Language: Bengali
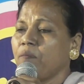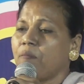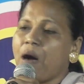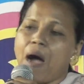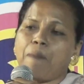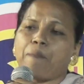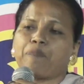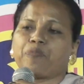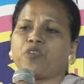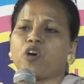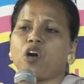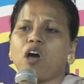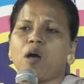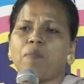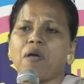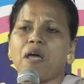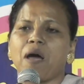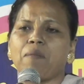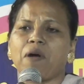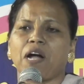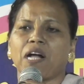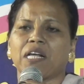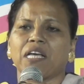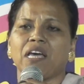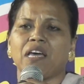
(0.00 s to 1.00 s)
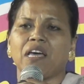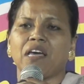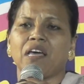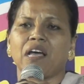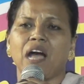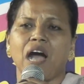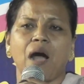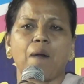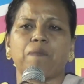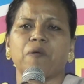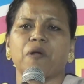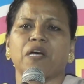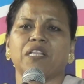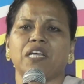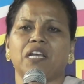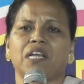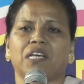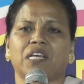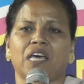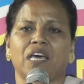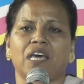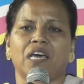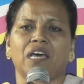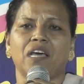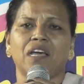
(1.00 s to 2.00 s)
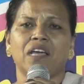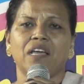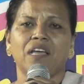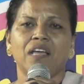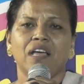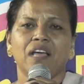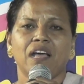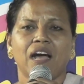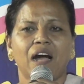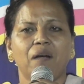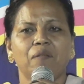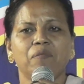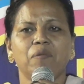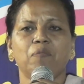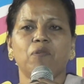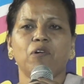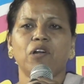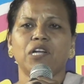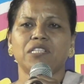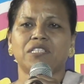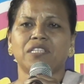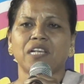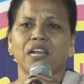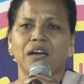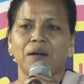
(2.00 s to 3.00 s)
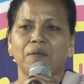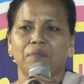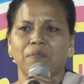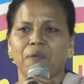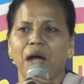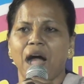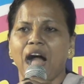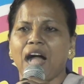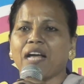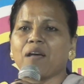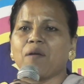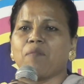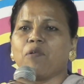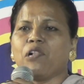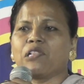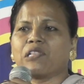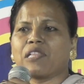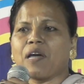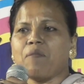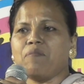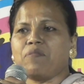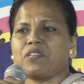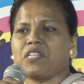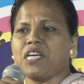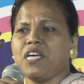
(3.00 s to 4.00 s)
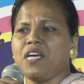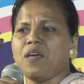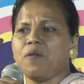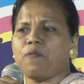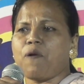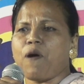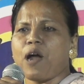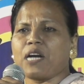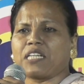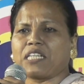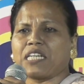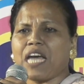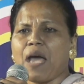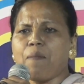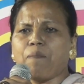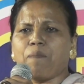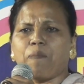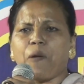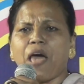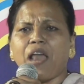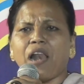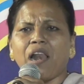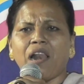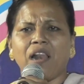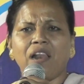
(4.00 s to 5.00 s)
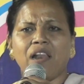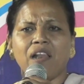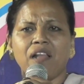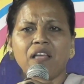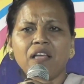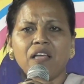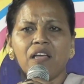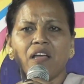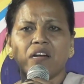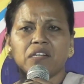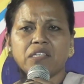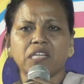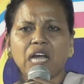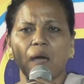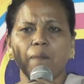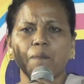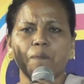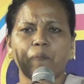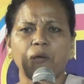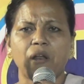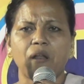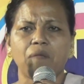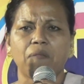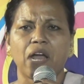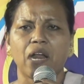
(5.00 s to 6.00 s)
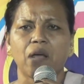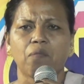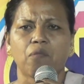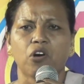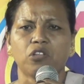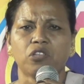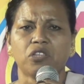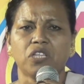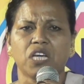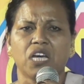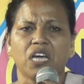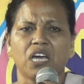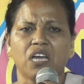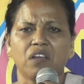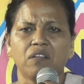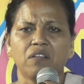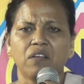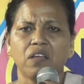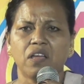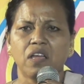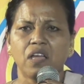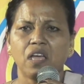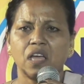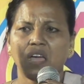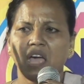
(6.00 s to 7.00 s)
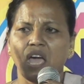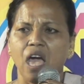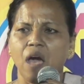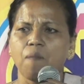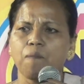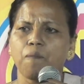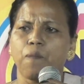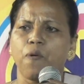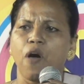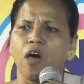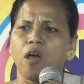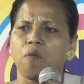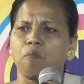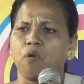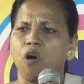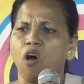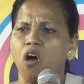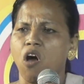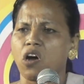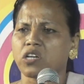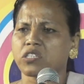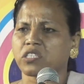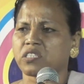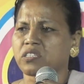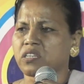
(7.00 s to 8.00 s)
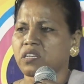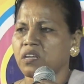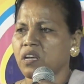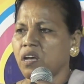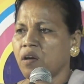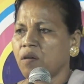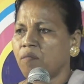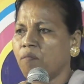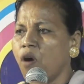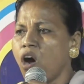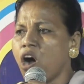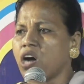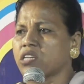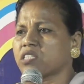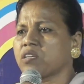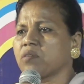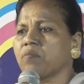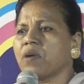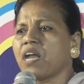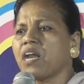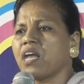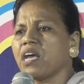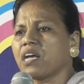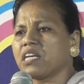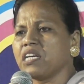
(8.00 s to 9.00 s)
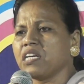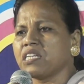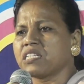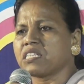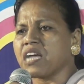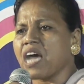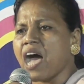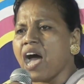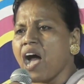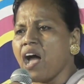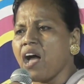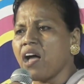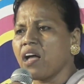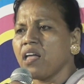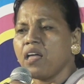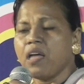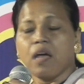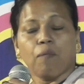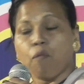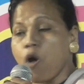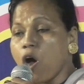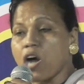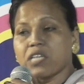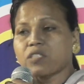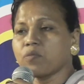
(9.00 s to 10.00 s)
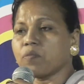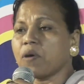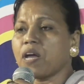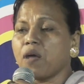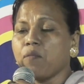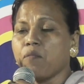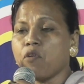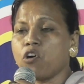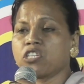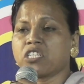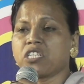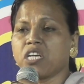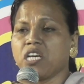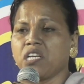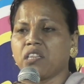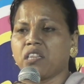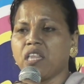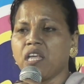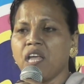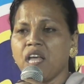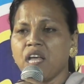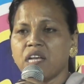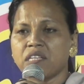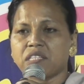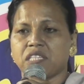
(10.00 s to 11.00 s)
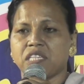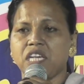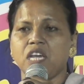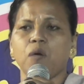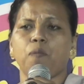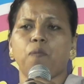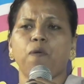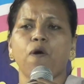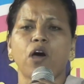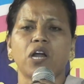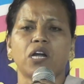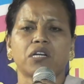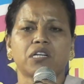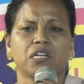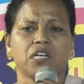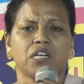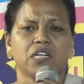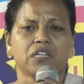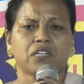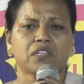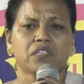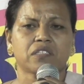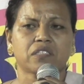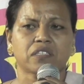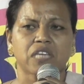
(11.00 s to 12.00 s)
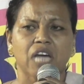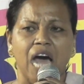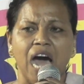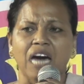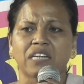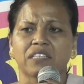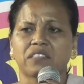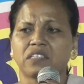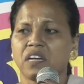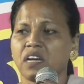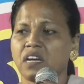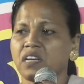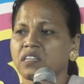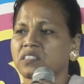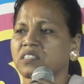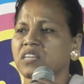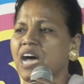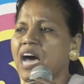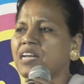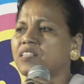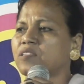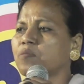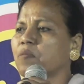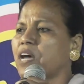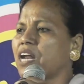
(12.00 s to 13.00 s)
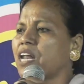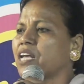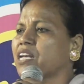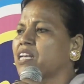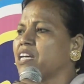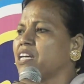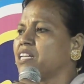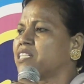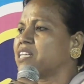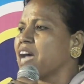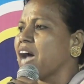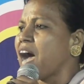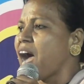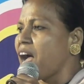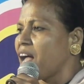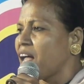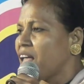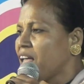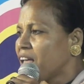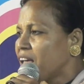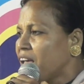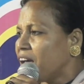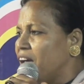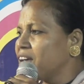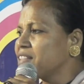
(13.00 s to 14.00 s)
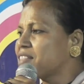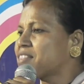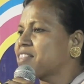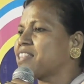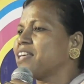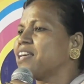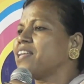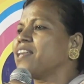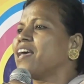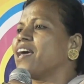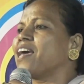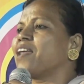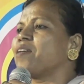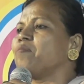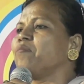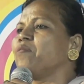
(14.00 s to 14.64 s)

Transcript: ভাবতে হবে আমাকে আপনাদেরকে আমি বলেছিলাম আগে বলতাম টি ফর টেম্পল টেম্পল মানে মন্দির এম ফর মক্স মক্স মানে গির্জা মক্স মানে মসজিদ সি ফর চার্জ চার্জ মানে গির্জা এই তিনের